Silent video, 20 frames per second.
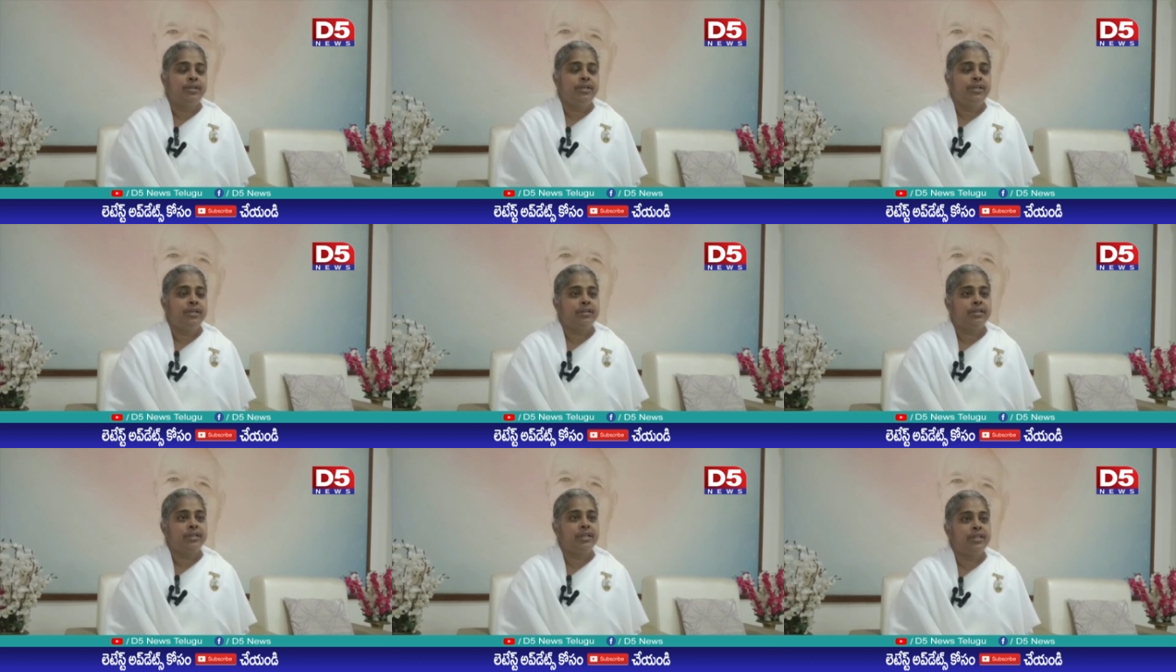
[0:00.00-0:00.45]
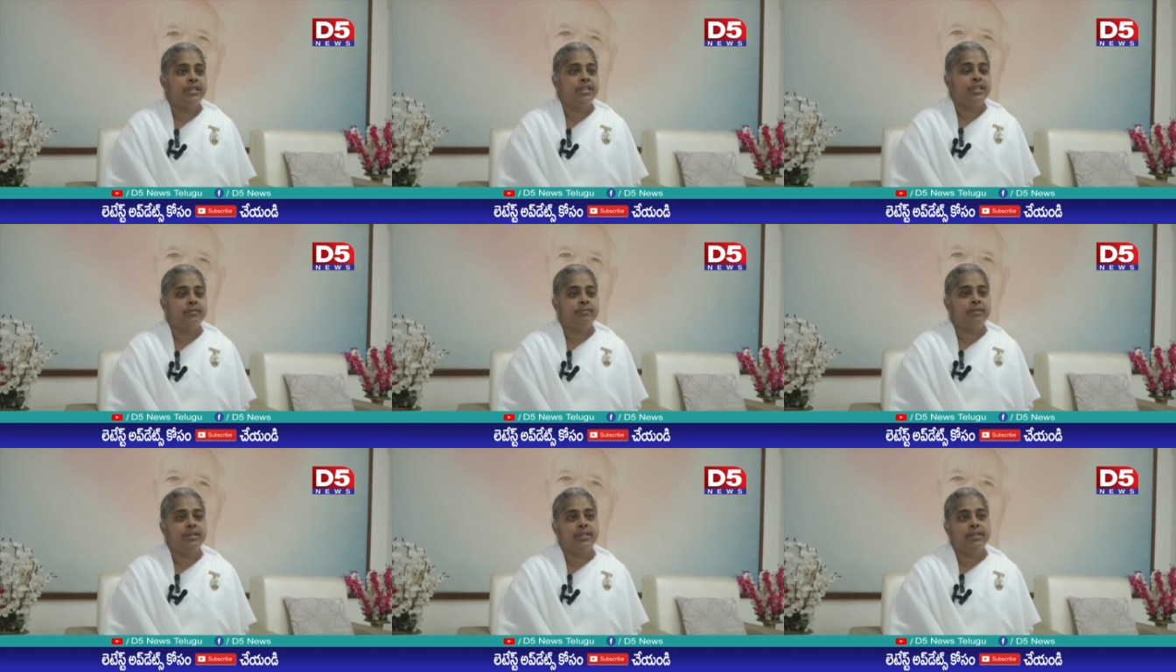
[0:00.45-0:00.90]
ఈ యొక్క
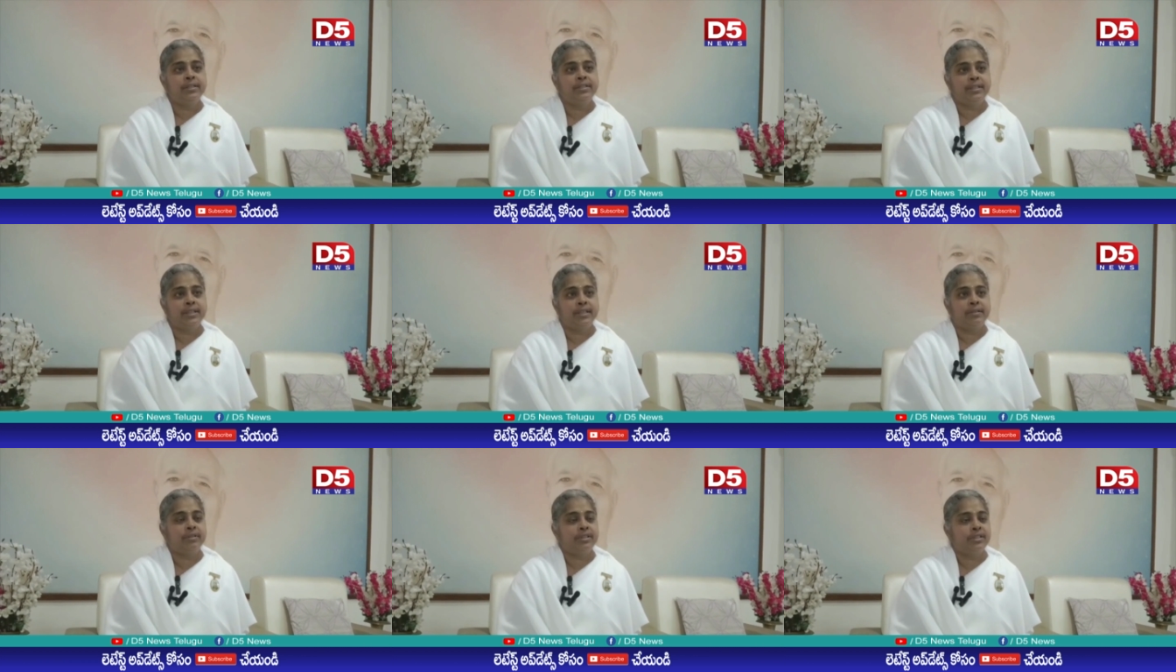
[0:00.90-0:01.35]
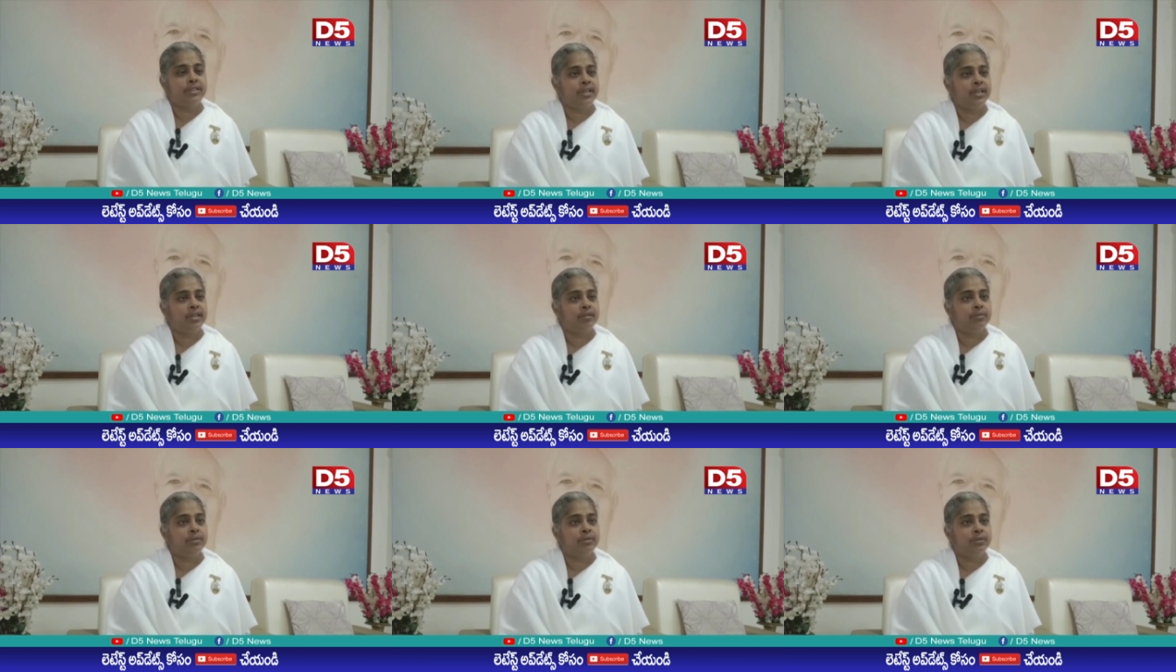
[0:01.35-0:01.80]
ఈశ్వరీయ సేవ
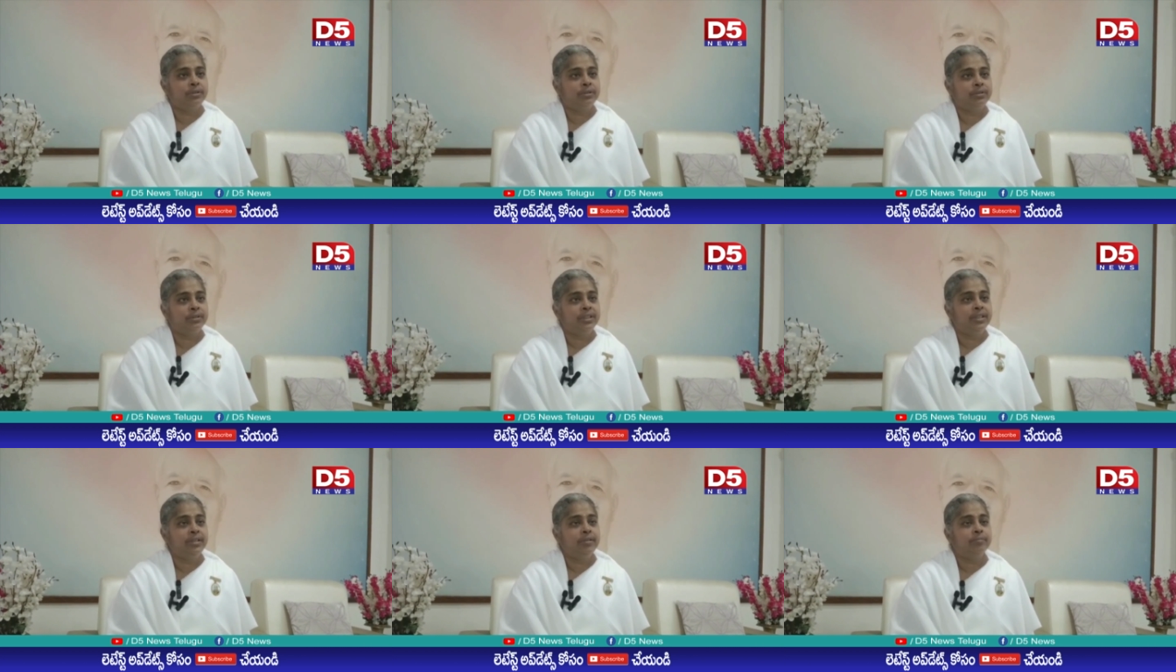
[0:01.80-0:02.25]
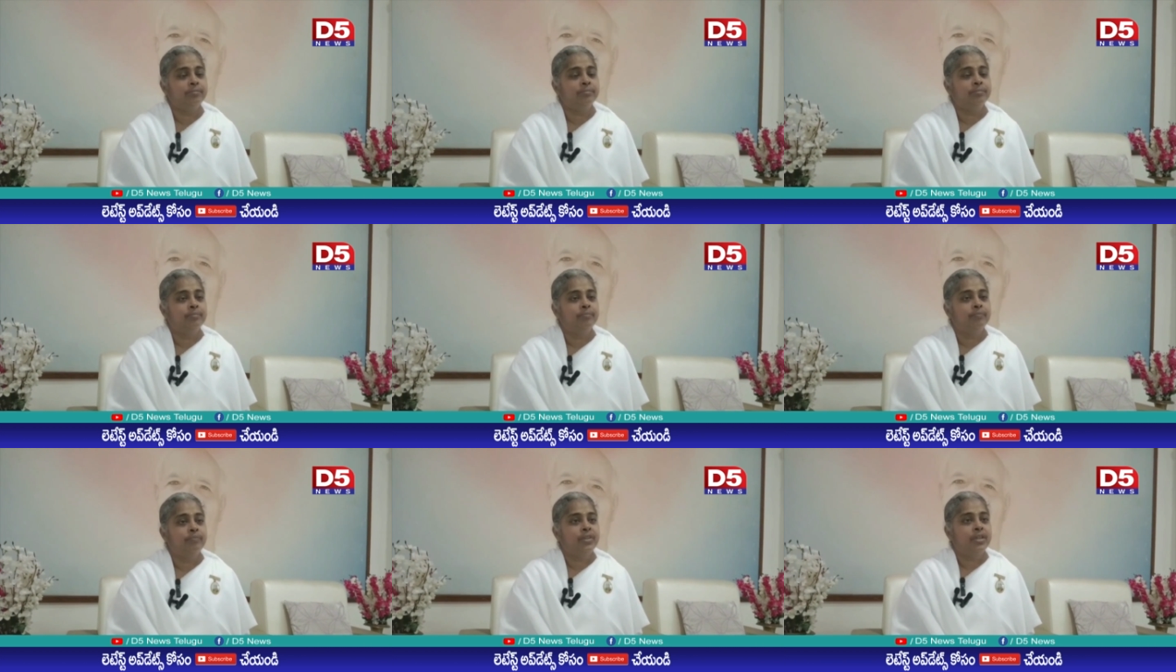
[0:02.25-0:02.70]
చేయడం అవుతుంది
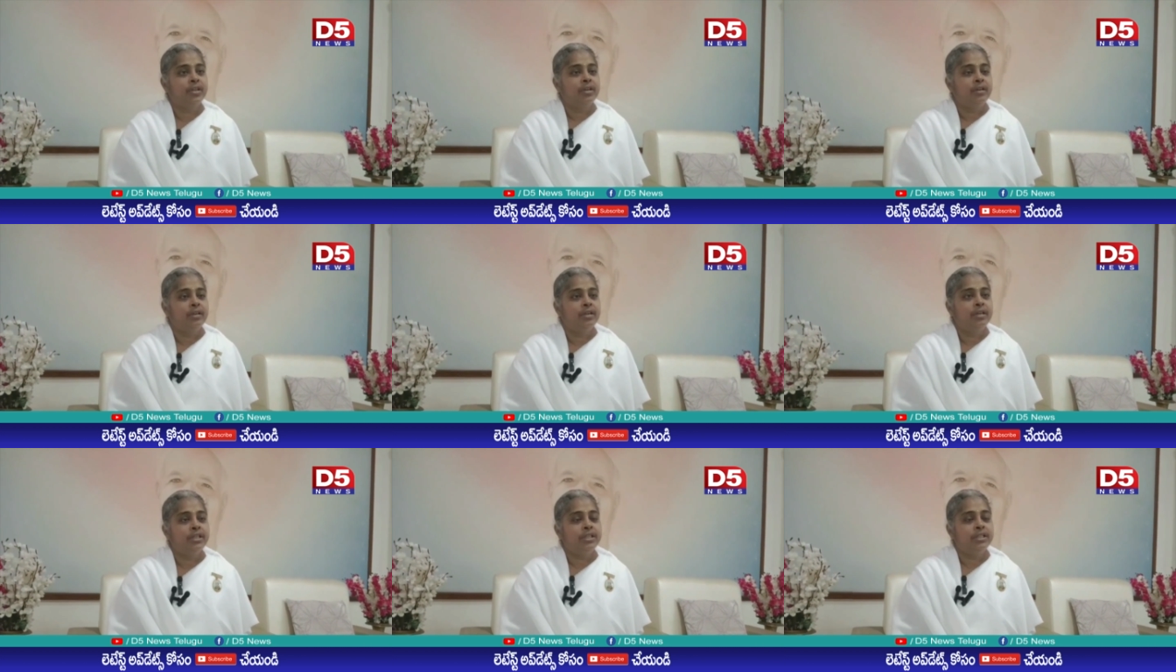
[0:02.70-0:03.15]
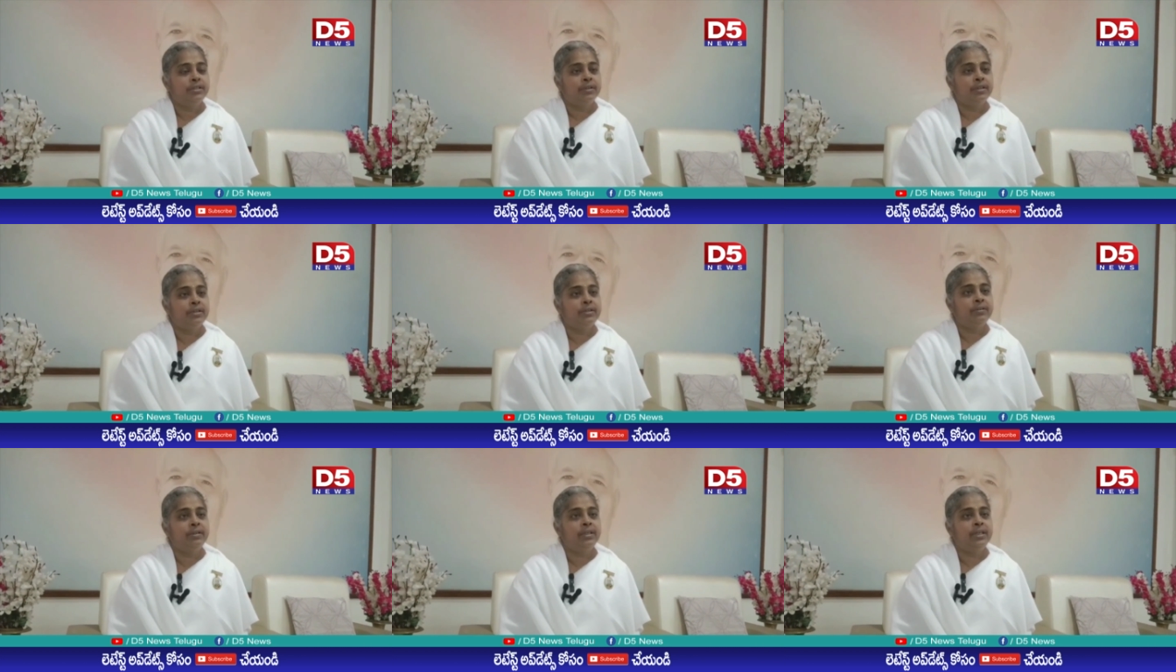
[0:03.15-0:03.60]

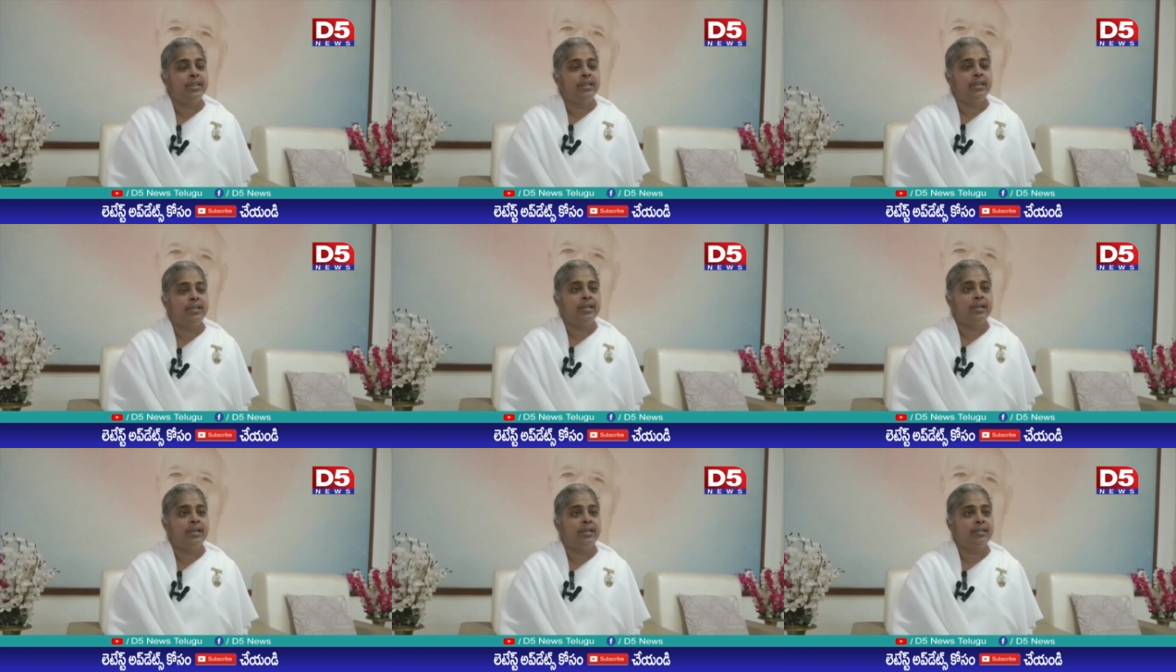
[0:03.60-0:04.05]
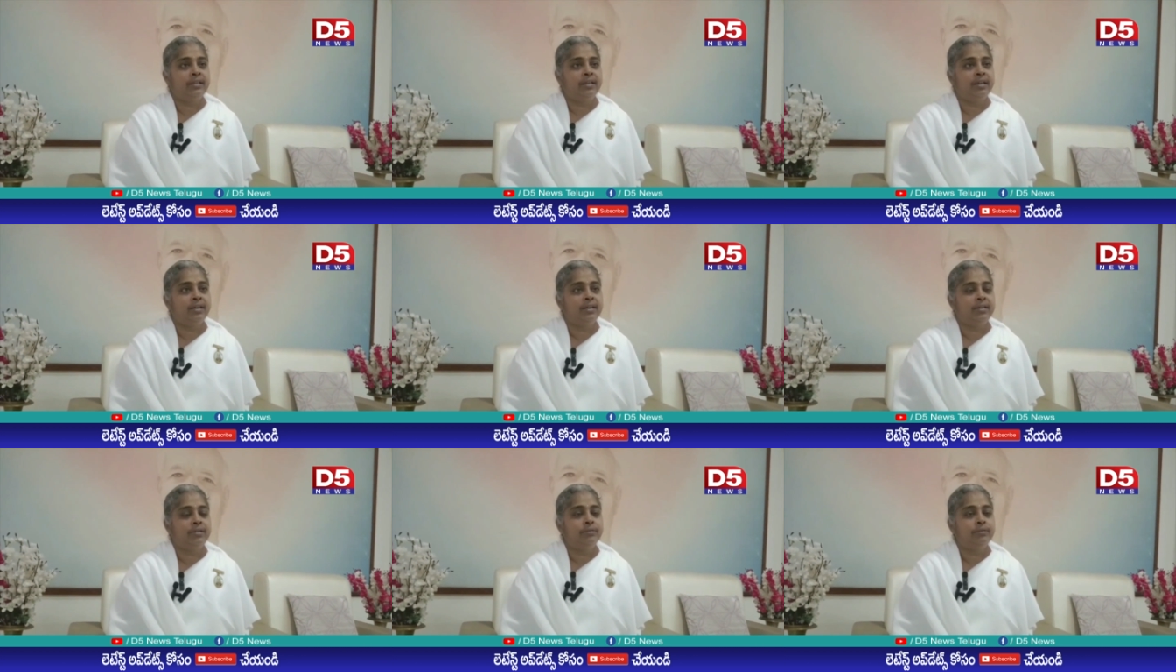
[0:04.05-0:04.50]
ఈశ్వరుడు అంటే
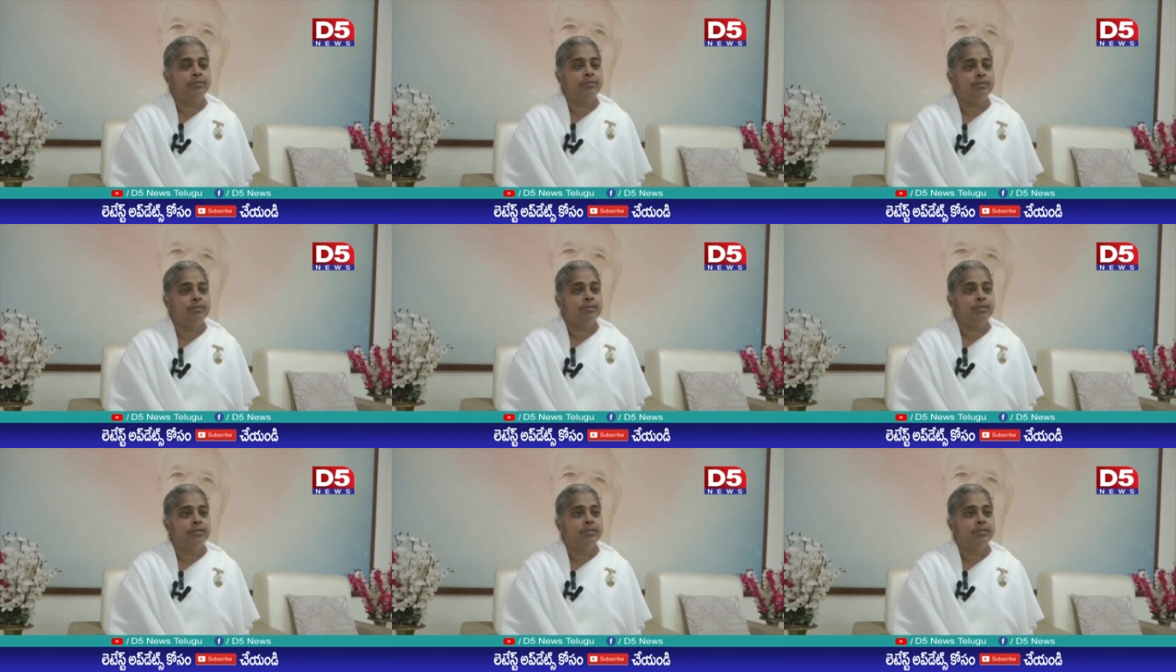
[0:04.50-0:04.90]
నిరాకారుడు